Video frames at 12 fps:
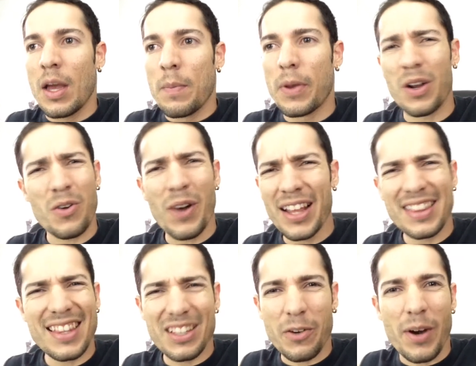Pero
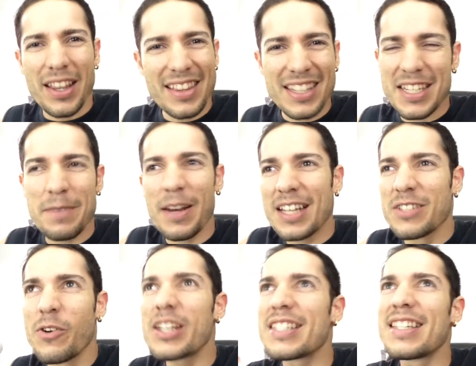40, 40
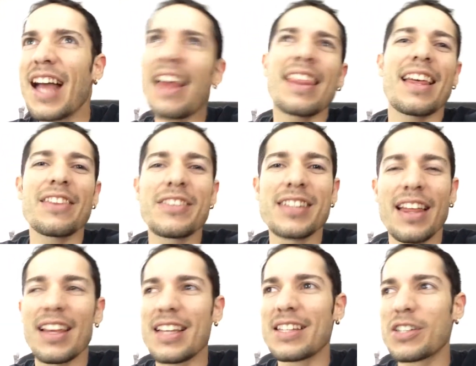no es nada, no es
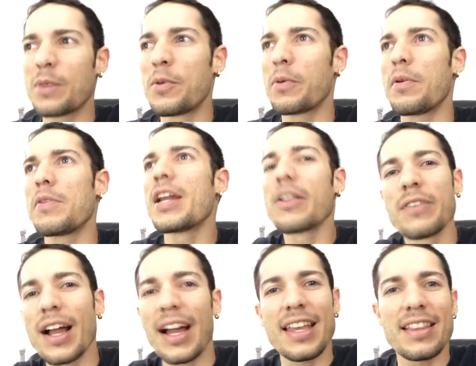nada, es como vivir en
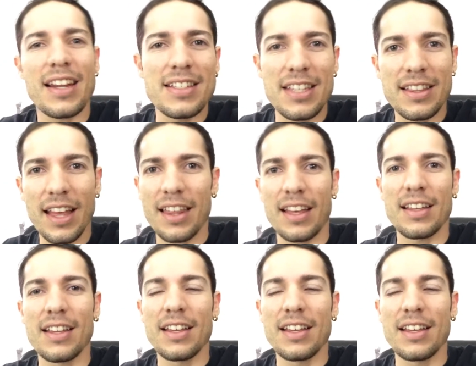una calle transitada.